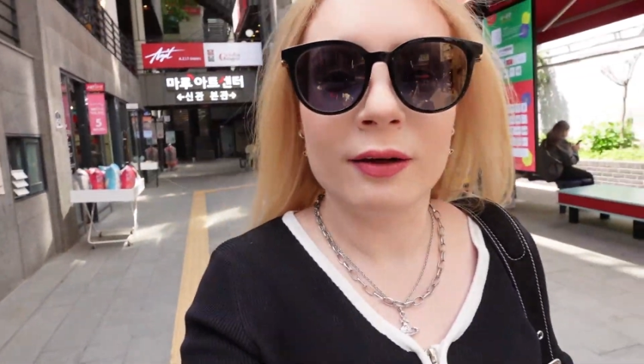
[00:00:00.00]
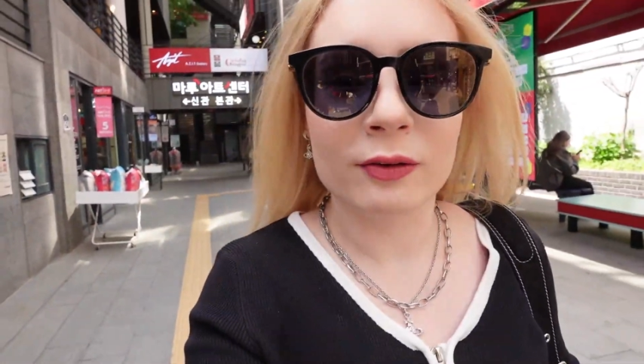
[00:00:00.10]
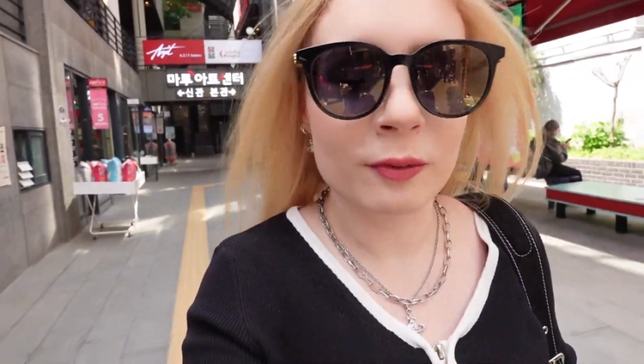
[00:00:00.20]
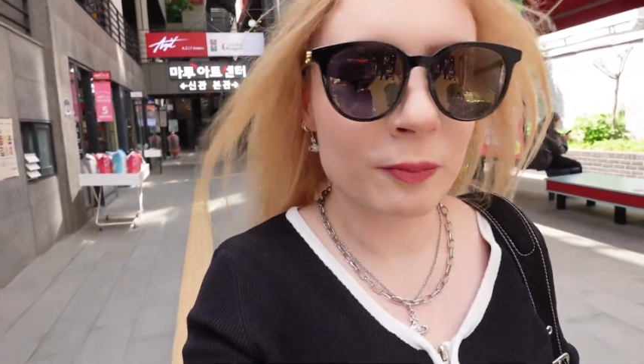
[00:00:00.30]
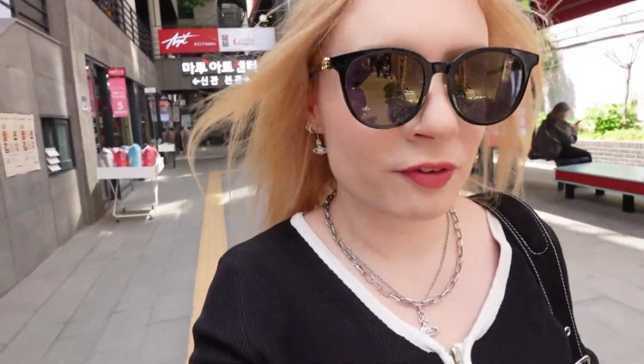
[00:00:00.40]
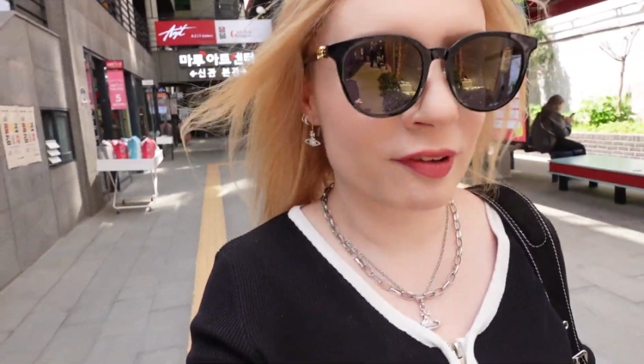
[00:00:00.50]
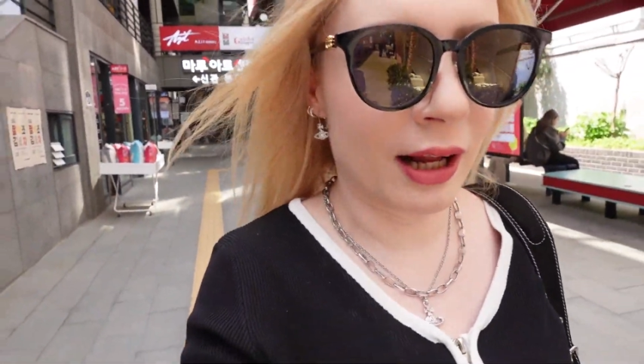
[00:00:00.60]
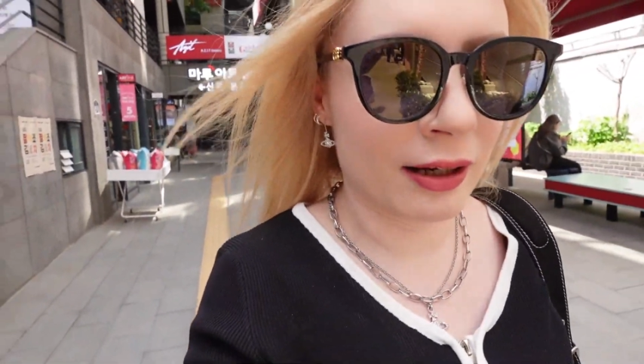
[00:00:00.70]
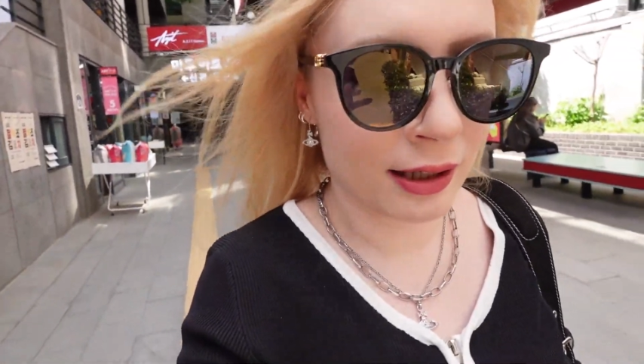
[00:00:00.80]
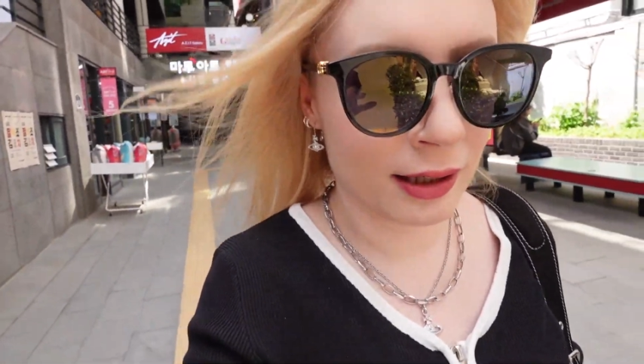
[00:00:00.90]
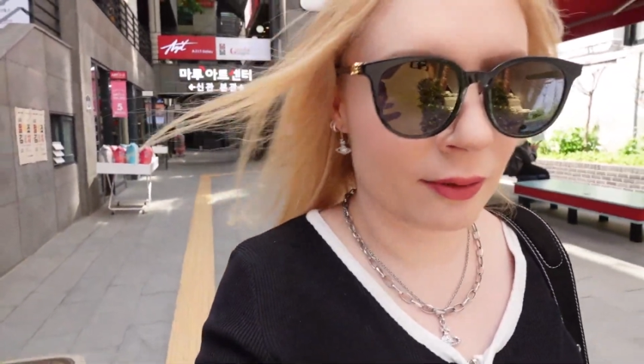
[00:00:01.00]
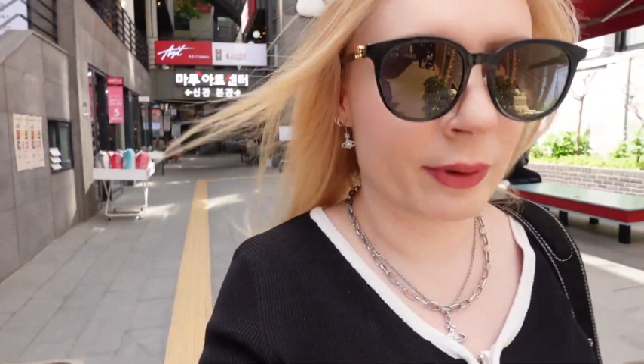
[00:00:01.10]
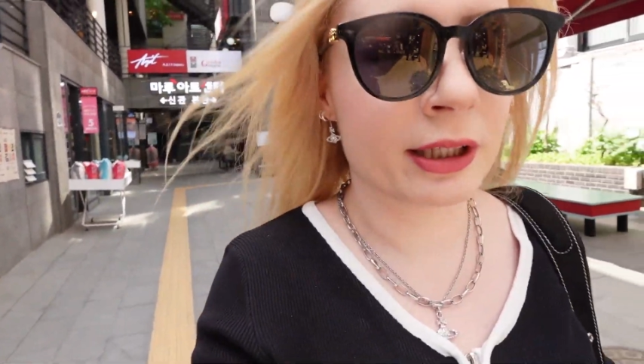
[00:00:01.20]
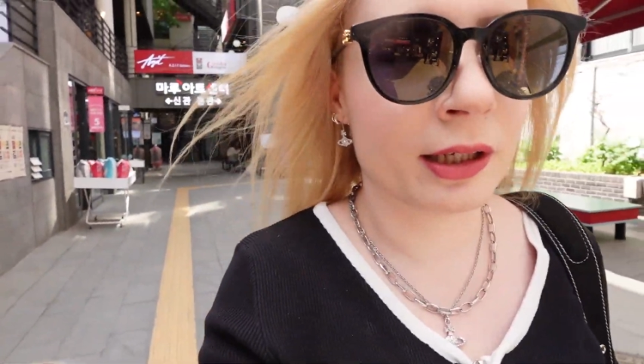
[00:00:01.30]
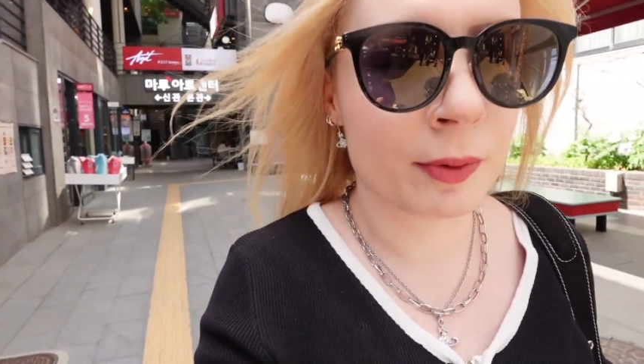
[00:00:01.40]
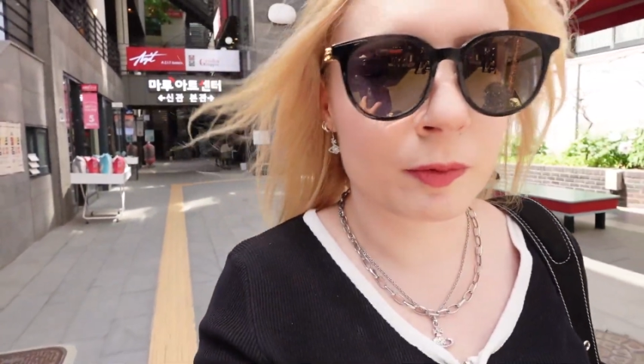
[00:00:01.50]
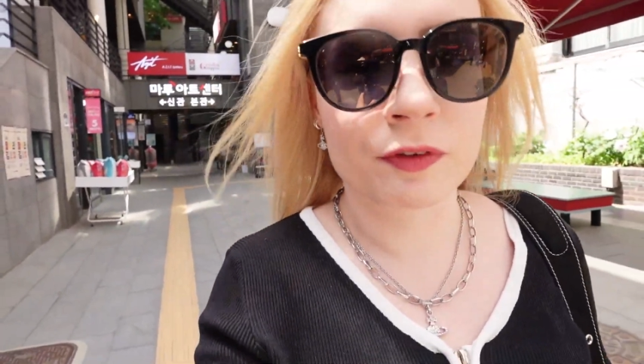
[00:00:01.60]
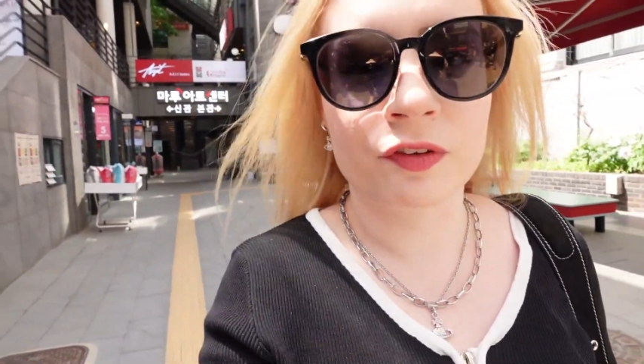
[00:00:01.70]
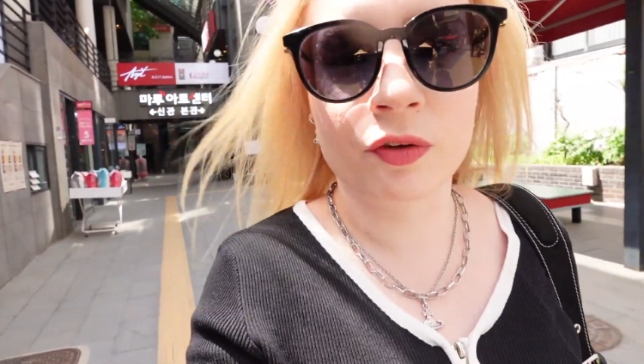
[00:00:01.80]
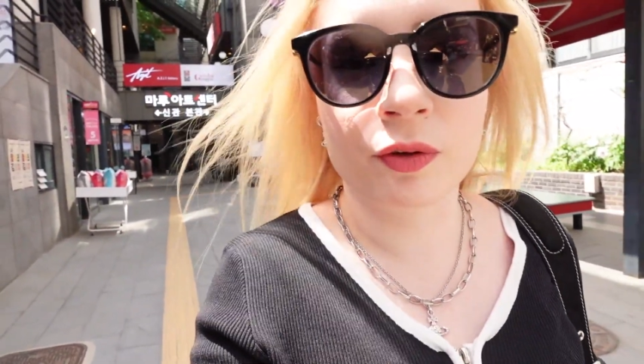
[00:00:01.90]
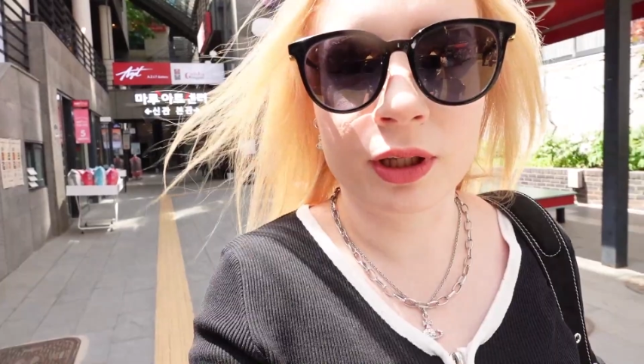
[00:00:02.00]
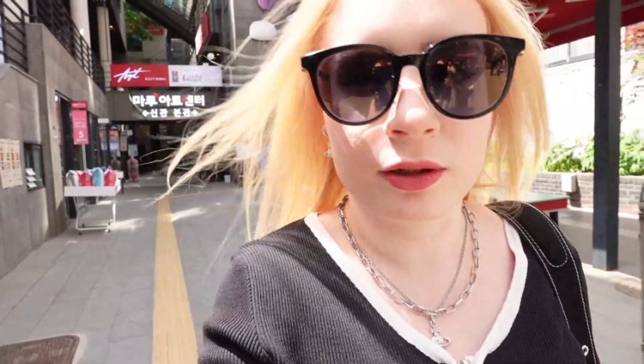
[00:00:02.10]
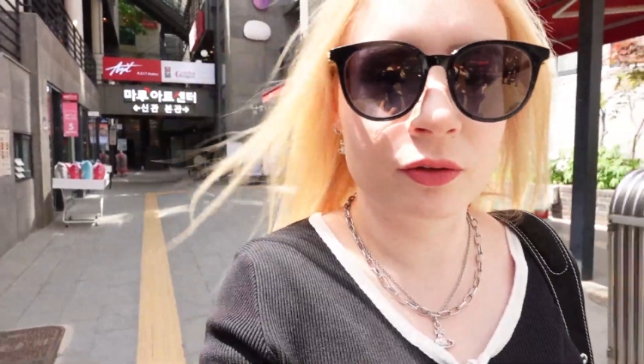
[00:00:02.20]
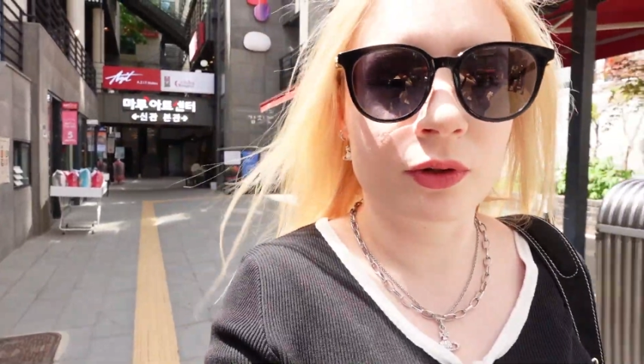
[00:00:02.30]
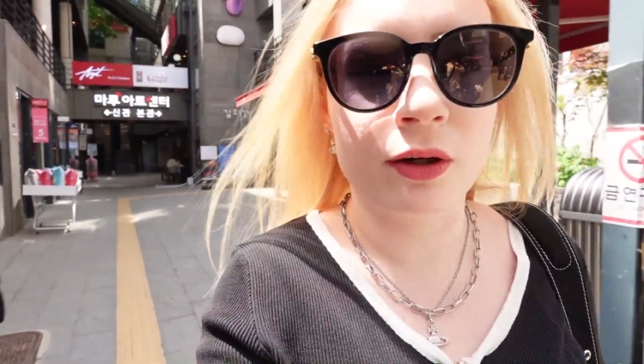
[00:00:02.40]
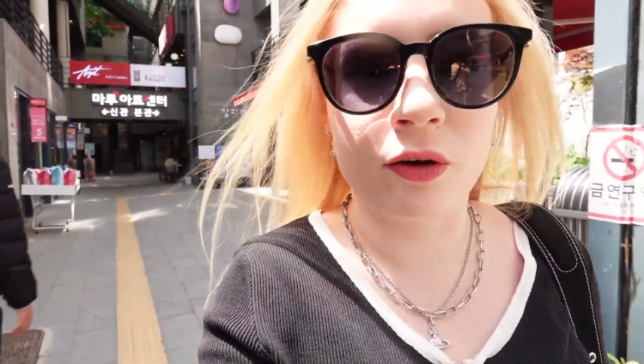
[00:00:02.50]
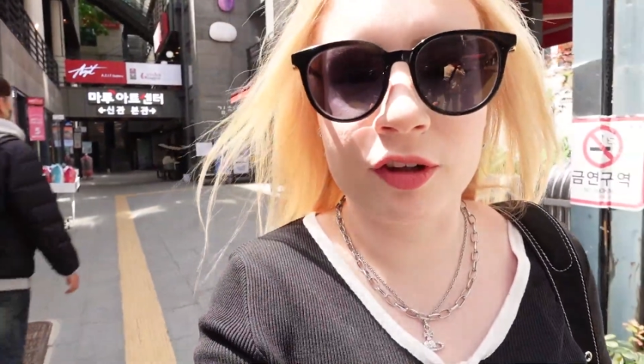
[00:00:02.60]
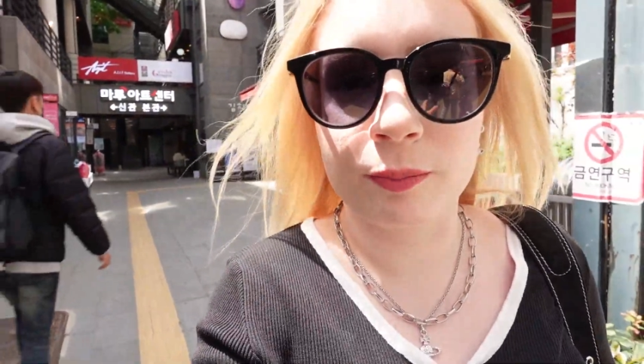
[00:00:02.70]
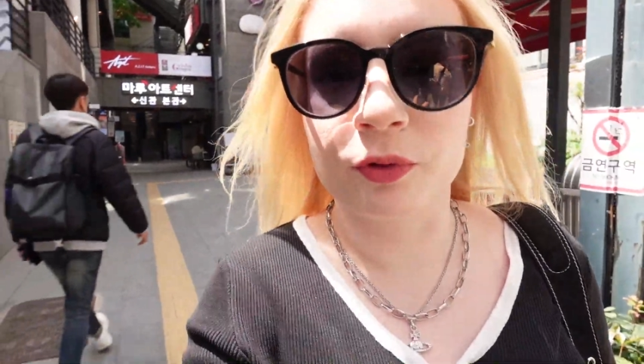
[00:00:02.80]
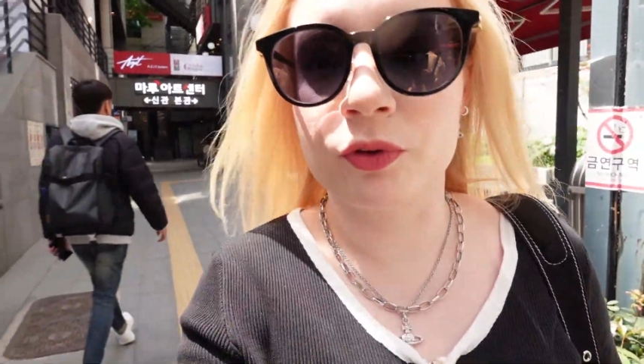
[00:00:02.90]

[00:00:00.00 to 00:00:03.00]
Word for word: ero troppo stanca e quindi abbiamo visto soltanto le cose più